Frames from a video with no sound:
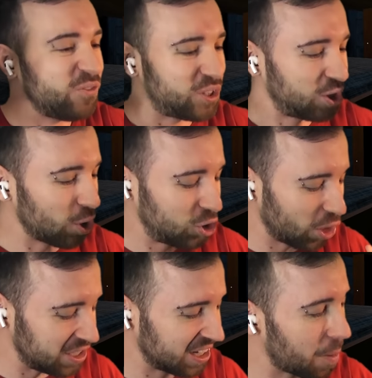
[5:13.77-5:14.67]
Все
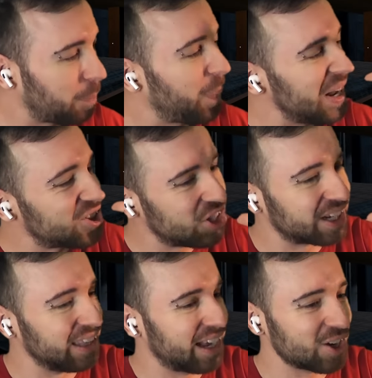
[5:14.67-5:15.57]
четенько,
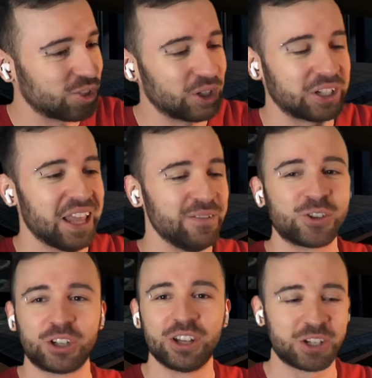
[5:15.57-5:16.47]
пальчик на каждую
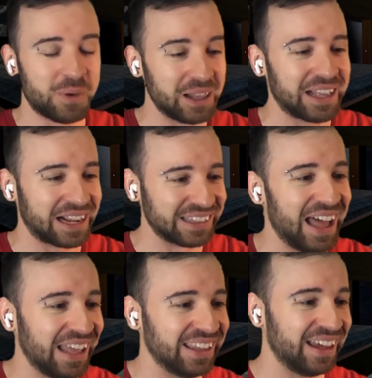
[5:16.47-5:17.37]
клавишу нажимал как
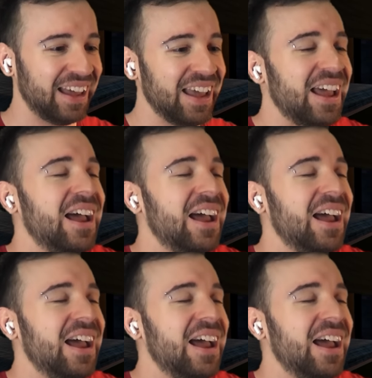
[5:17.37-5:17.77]
надо.